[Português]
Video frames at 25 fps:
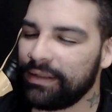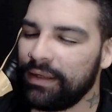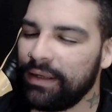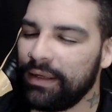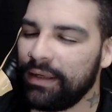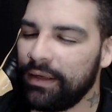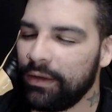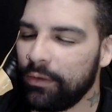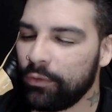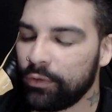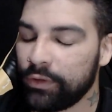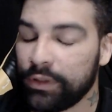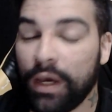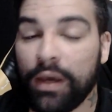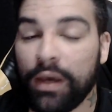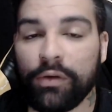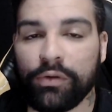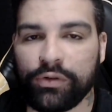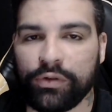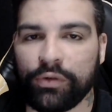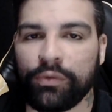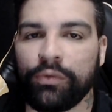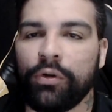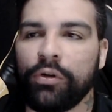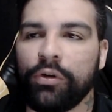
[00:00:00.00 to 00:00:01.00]
E o
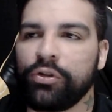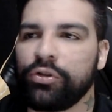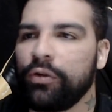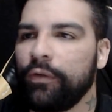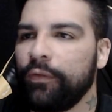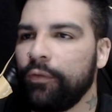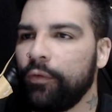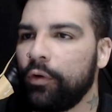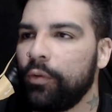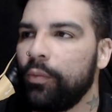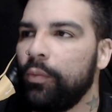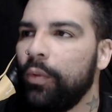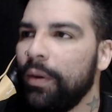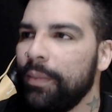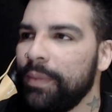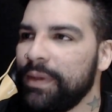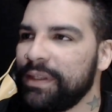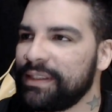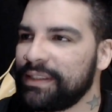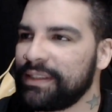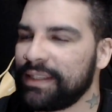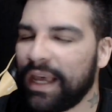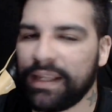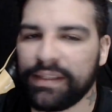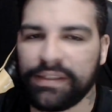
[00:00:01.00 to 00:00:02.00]
Jailson não só formou
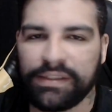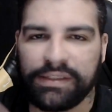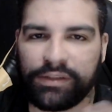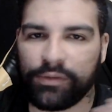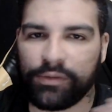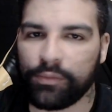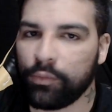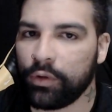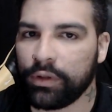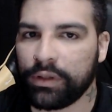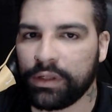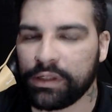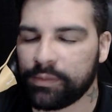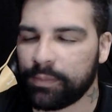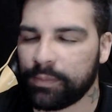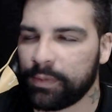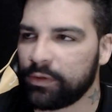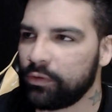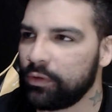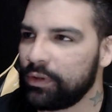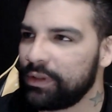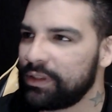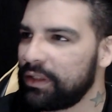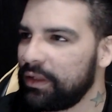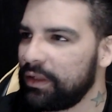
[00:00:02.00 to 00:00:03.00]
amizades de muitas
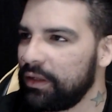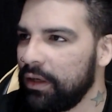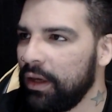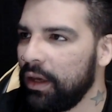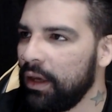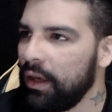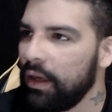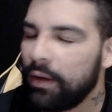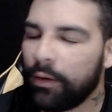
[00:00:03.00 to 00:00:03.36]
pessoas que